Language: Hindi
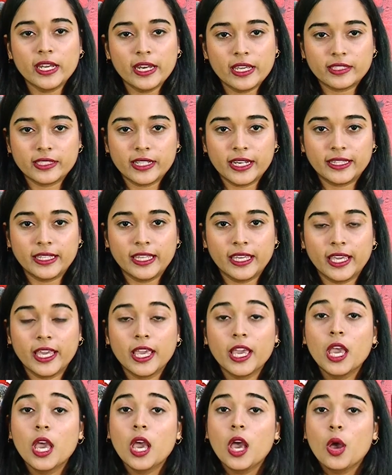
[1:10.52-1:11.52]
की नजरें थी
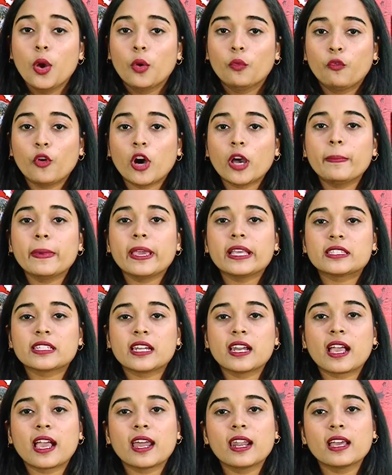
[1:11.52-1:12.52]
वो अभी
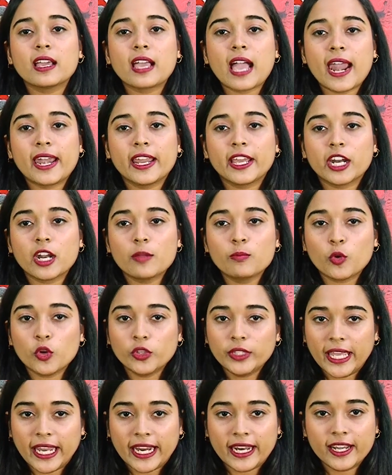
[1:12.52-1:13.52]
इस रंगारंग कार्यक्रम
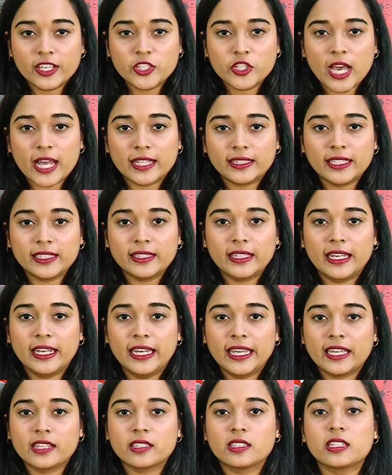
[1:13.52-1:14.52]
को देखना चाहते
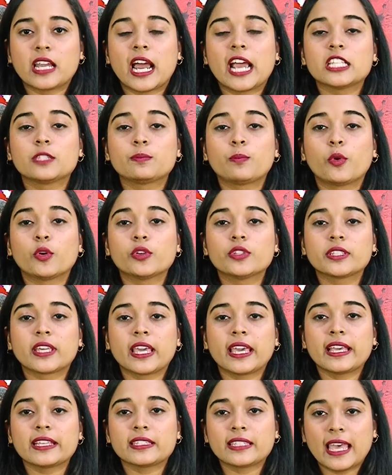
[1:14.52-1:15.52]
थे लेकिन स्टार
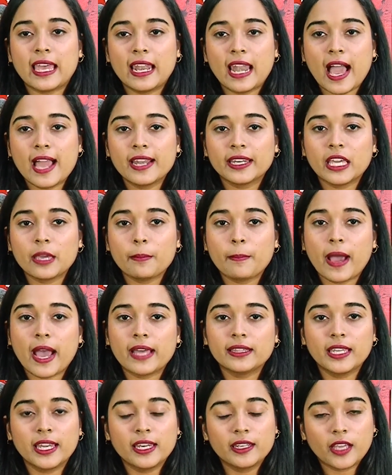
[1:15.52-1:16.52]
स्पोर्ट्स के इस ऐलान के
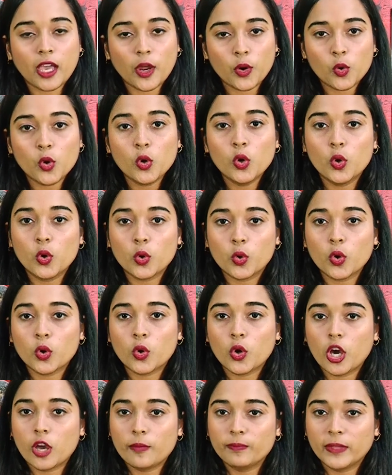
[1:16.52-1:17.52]
बाद इन करोड़ों
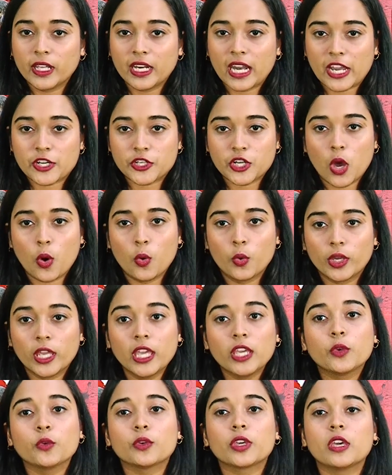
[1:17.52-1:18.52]
लोगों को अब निराशा
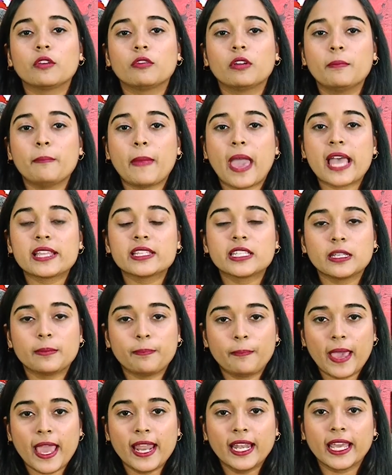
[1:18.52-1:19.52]
होगी क्योंकि वह मैच
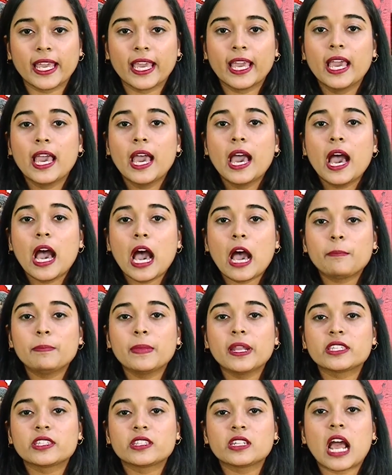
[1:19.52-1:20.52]
से पहले
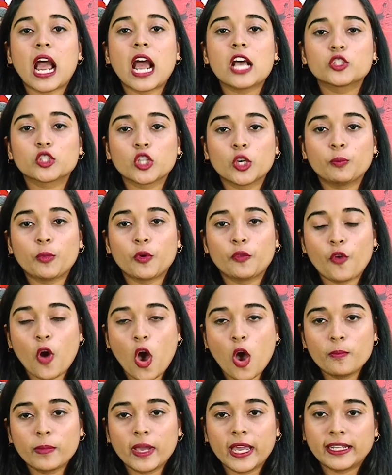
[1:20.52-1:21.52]
अपने स्टार्स को
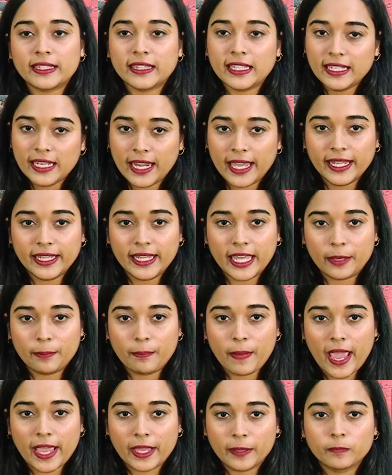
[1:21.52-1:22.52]
परफॉर्म करते नहीं
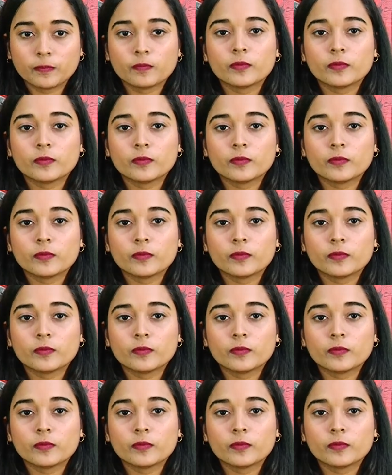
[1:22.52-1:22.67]
देख पाए